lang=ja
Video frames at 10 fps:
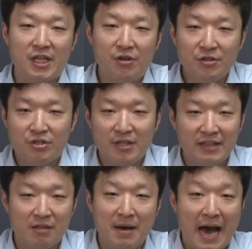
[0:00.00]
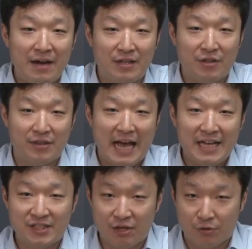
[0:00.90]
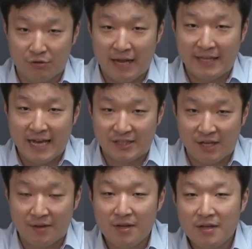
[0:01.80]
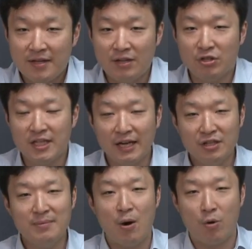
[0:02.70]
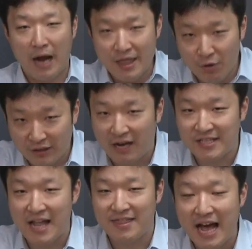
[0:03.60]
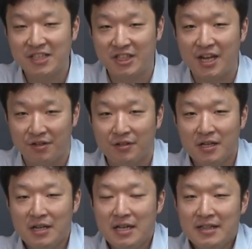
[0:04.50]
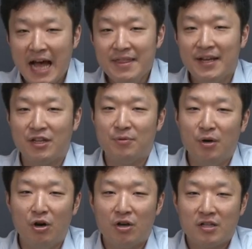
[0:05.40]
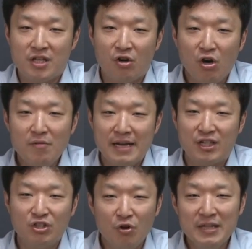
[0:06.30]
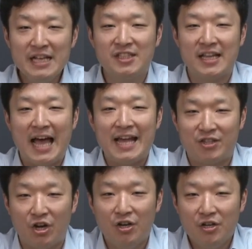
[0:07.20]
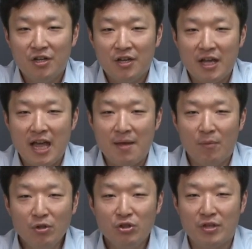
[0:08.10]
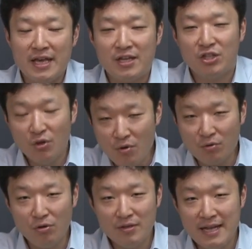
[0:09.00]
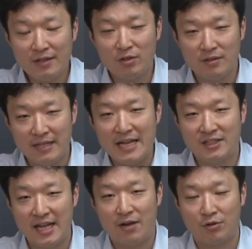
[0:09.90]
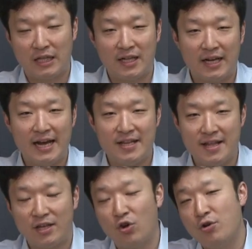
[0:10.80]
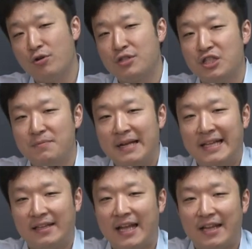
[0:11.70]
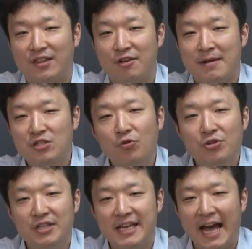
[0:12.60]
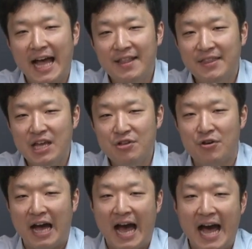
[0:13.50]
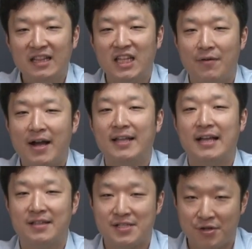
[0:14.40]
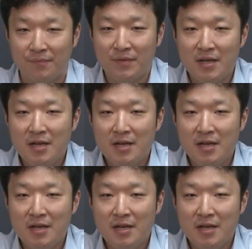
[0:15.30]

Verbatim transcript: たよ、人だってまあある程度出してることは出してる、でどちらかというとまあお金をたくさん出している、なんだけども日本は人を出してないと、えー、もっとね人をこうね出してこう戦いにね協力するべきだったっていう、まあ、そういう批判っていうのがあったわけなんですよ。